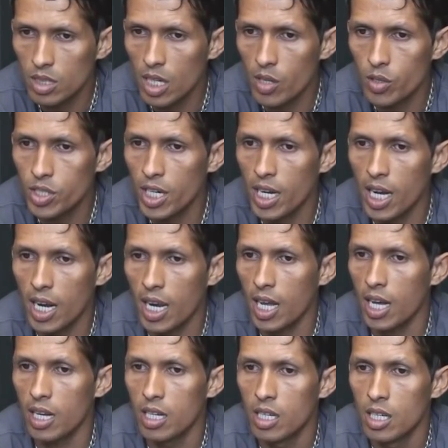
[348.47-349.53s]
quero chegar
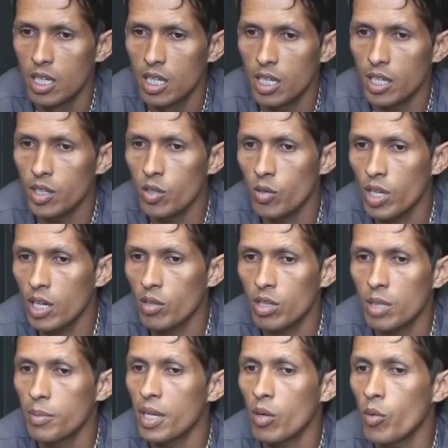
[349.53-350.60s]
lá e não quero
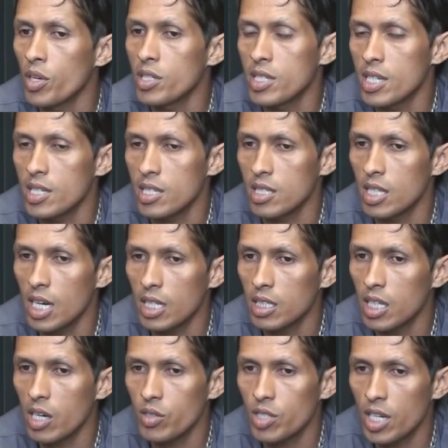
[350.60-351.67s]
também conhecer a
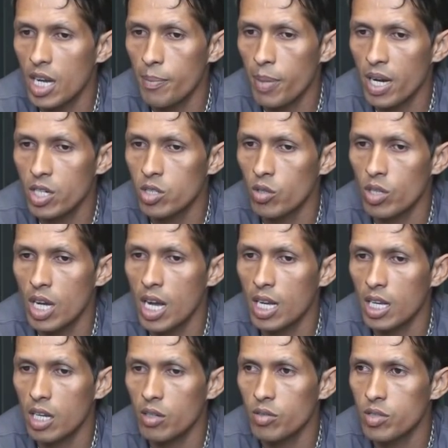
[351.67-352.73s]
cidade, quero chegar para
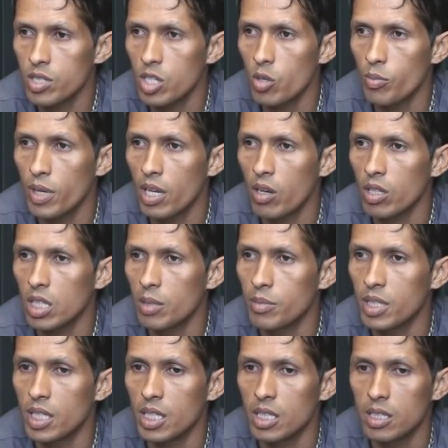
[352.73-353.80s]
jogar, quero ser o melhor na
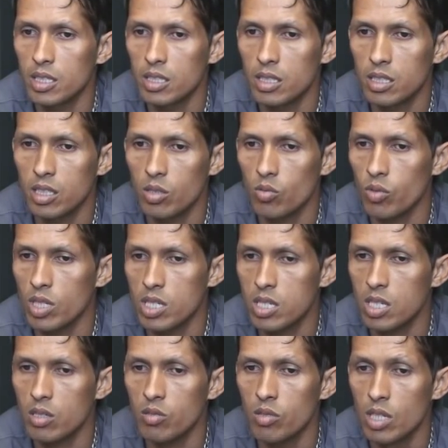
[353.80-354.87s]
minha
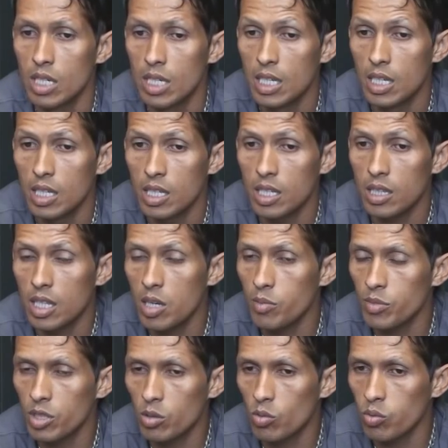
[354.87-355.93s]
situação em
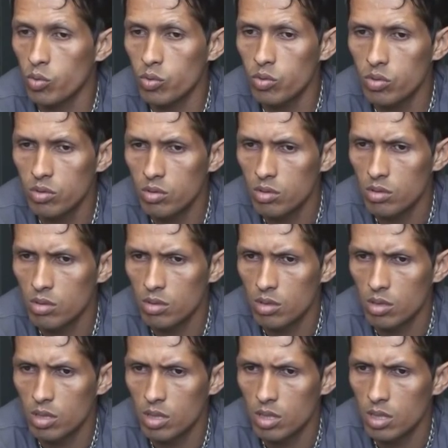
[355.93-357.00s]
termos de tudo.
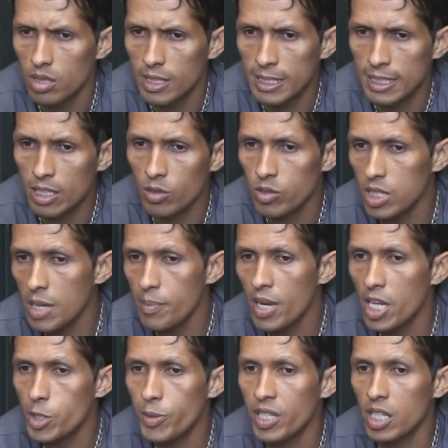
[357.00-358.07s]
Então,
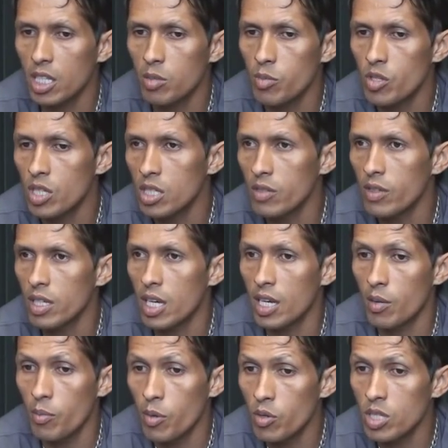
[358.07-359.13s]
sempre respeitando meus,
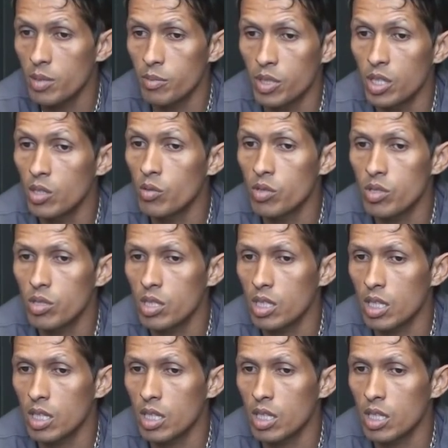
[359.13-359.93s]
é, meus amigos